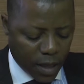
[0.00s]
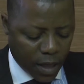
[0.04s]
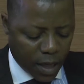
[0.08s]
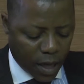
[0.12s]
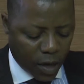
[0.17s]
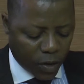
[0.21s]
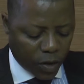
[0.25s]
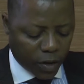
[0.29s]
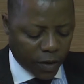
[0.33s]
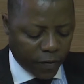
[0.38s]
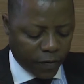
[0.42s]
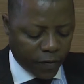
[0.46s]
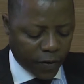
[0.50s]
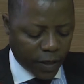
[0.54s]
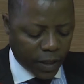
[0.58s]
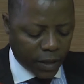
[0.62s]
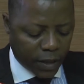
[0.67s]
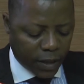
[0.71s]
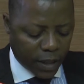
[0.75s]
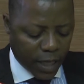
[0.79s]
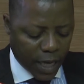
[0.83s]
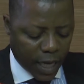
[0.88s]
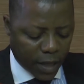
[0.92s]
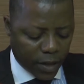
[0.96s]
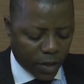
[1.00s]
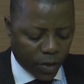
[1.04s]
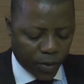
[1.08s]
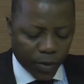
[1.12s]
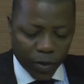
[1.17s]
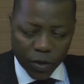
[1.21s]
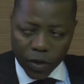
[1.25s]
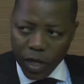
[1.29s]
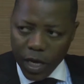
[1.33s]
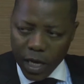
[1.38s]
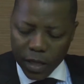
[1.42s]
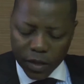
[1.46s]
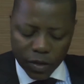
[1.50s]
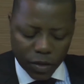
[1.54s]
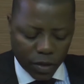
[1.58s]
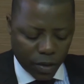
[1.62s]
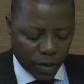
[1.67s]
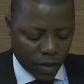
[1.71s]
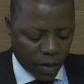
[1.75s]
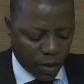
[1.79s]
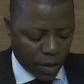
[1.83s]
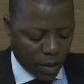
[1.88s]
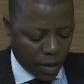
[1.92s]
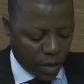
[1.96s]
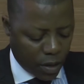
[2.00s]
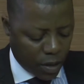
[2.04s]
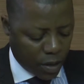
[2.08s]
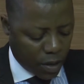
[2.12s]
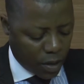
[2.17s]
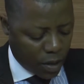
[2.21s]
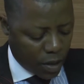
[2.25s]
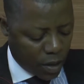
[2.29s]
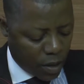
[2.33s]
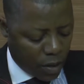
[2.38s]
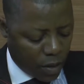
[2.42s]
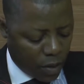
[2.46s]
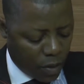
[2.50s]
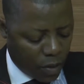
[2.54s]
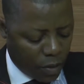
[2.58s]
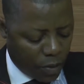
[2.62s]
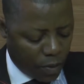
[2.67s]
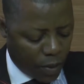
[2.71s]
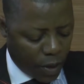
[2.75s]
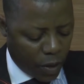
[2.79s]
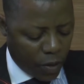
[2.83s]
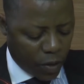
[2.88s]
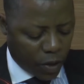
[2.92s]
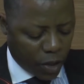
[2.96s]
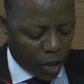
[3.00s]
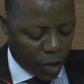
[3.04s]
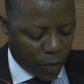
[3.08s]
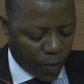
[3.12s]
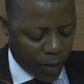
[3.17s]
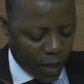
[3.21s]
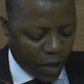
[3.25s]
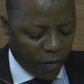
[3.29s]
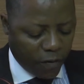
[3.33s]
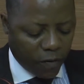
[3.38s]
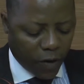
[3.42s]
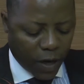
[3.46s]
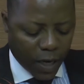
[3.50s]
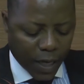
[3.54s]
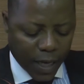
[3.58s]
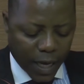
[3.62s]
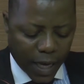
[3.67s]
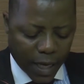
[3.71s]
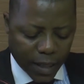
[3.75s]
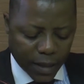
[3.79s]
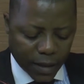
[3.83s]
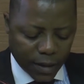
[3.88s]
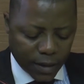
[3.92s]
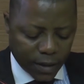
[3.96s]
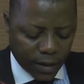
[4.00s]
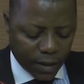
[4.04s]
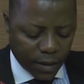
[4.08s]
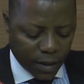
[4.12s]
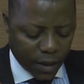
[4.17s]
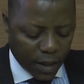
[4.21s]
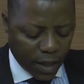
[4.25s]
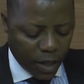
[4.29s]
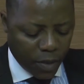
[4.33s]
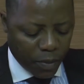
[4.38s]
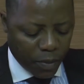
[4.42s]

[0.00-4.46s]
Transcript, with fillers: aos referenciados projetos pelo respectivo alcance e